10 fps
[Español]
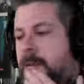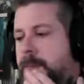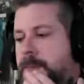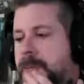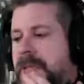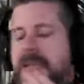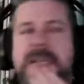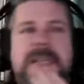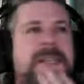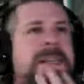Más que
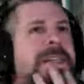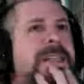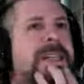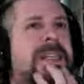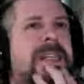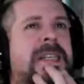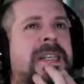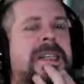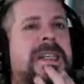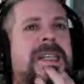nada,
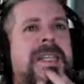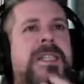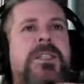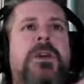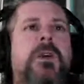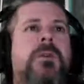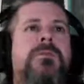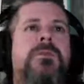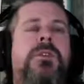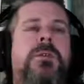eh,
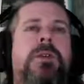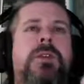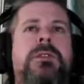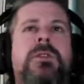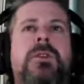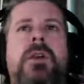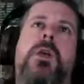son, como he dicho,